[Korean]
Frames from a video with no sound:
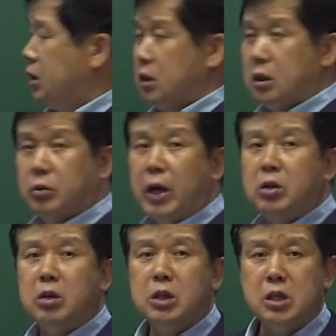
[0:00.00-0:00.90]
어,
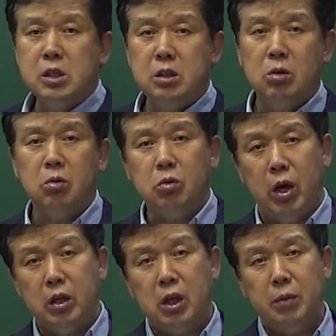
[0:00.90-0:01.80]
완전체 스인 경우 또
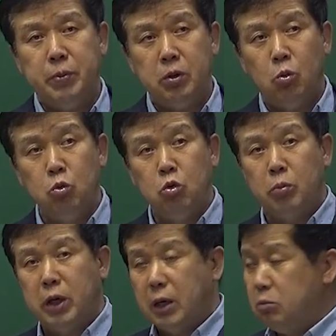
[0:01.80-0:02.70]
엔탈피는
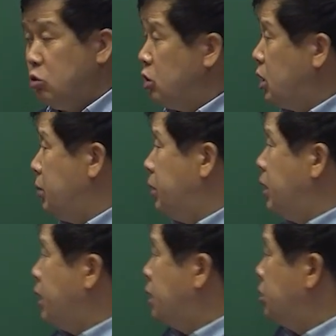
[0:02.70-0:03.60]
온도만의 함수이기
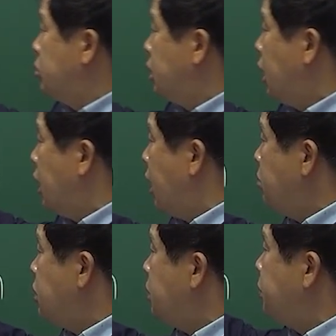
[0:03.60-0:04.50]
때문에 얘는 우리가
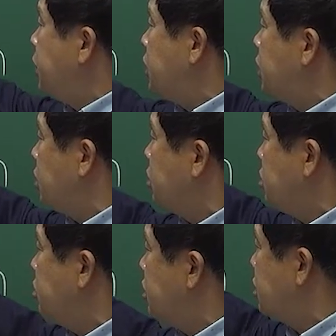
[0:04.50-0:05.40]
MCPDT 이렇게
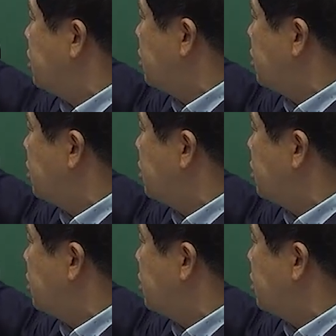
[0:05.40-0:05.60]
쓸 수 있죠.